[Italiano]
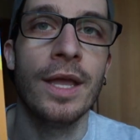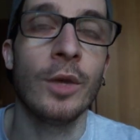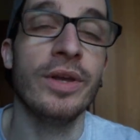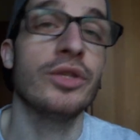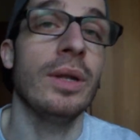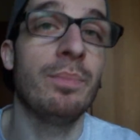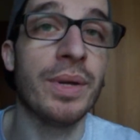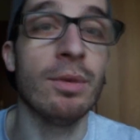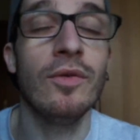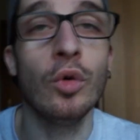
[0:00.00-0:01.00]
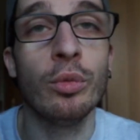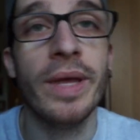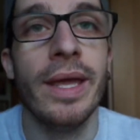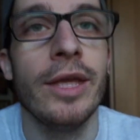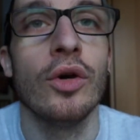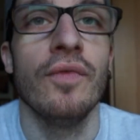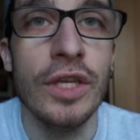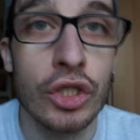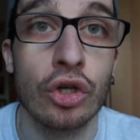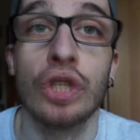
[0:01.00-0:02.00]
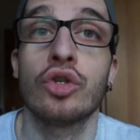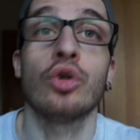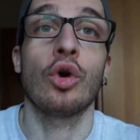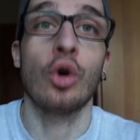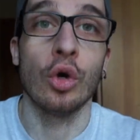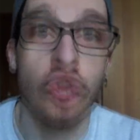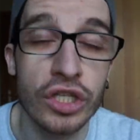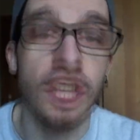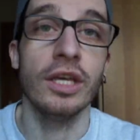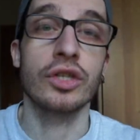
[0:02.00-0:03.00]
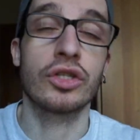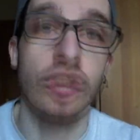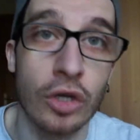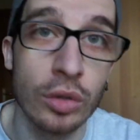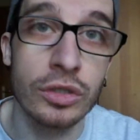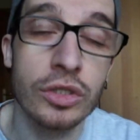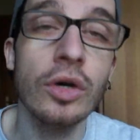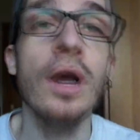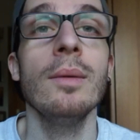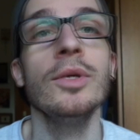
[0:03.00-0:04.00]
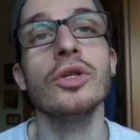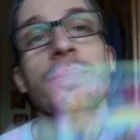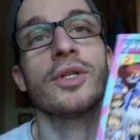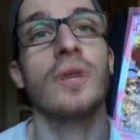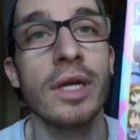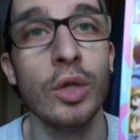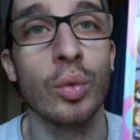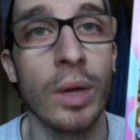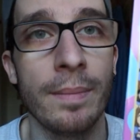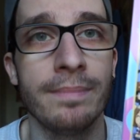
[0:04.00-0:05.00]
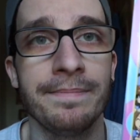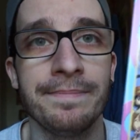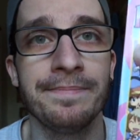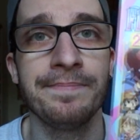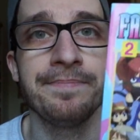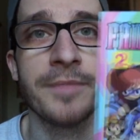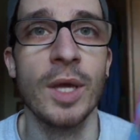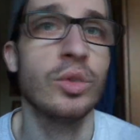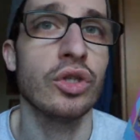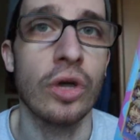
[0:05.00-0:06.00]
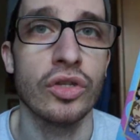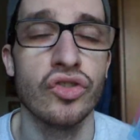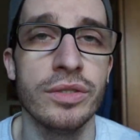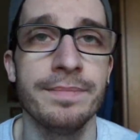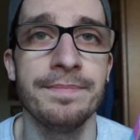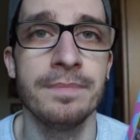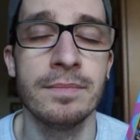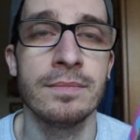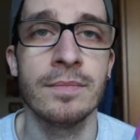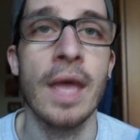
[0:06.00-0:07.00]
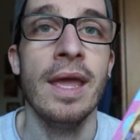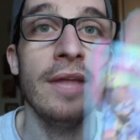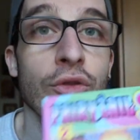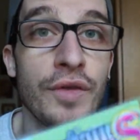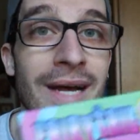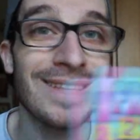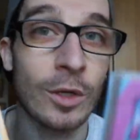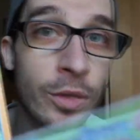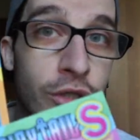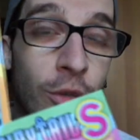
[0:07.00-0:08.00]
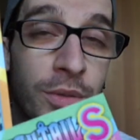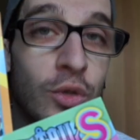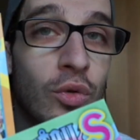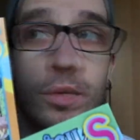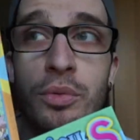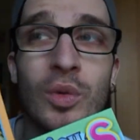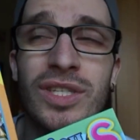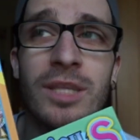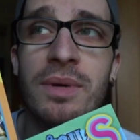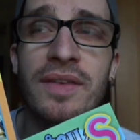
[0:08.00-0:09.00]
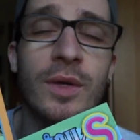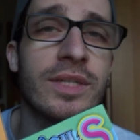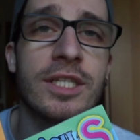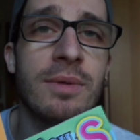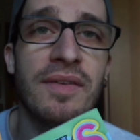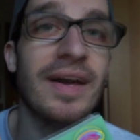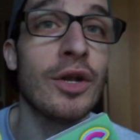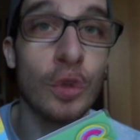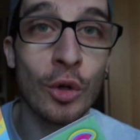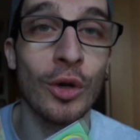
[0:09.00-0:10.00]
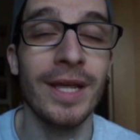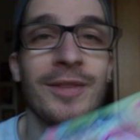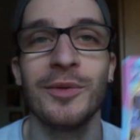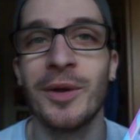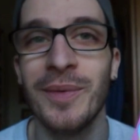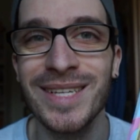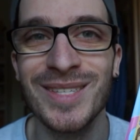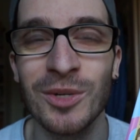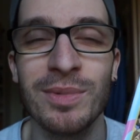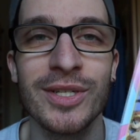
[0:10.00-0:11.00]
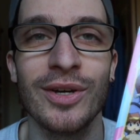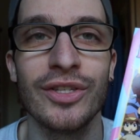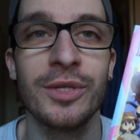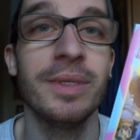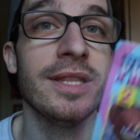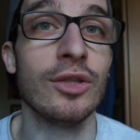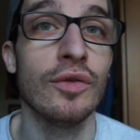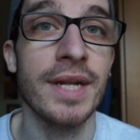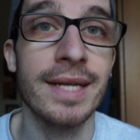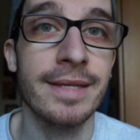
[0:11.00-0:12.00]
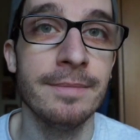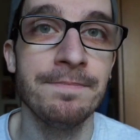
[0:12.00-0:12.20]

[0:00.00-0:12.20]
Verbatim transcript: questo è il primo volume e io, visto che sono così stronzo, mi sono preso anche il 2, che è uscito oggi. E indovinate, questo l'ho preso tipo due settimane fa o tre settimane fa, non l'ho letto e questo l'ho preso oggi, quindi indovinate?